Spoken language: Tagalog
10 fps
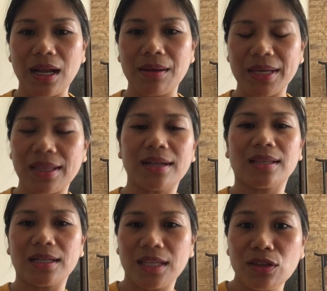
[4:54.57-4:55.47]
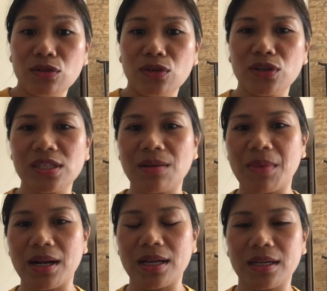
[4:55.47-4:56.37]
uh, idagdag din doon sa
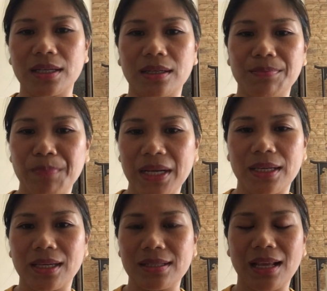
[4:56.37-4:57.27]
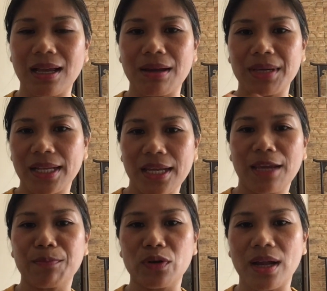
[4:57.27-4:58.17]
mga pag, sa
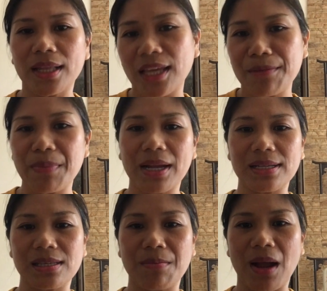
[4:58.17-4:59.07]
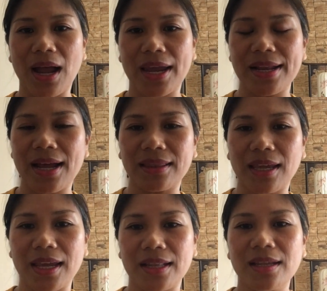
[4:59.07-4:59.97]
iniipon natin para sa bahay
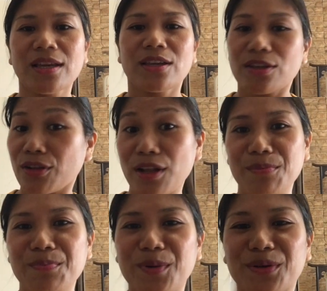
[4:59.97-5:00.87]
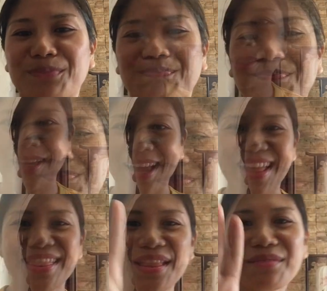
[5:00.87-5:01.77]
natin. Yun lang po.
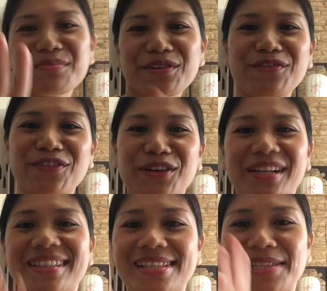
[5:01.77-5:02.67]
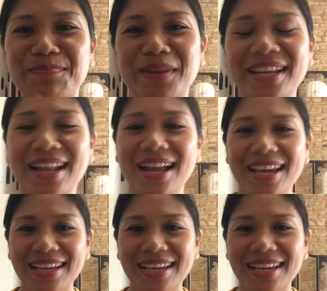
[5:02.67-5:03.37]
Number 4, disiplina.